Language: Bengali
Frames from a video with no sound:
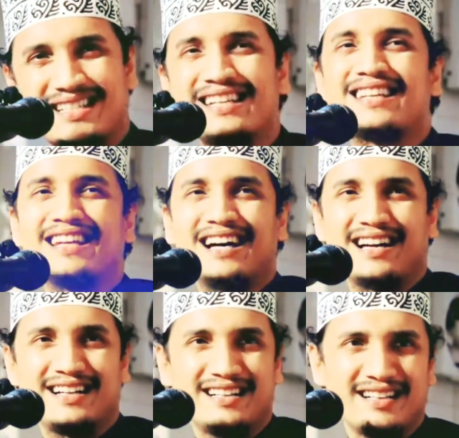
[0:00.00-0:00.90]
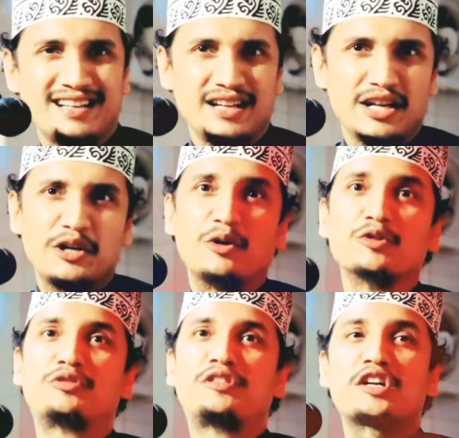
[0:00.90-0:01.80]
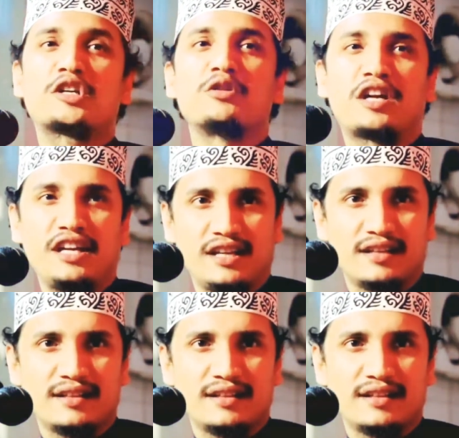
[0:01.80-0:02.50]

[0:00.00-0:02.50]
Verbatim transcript: ঠিক কিনা উদ্দেশ্য কি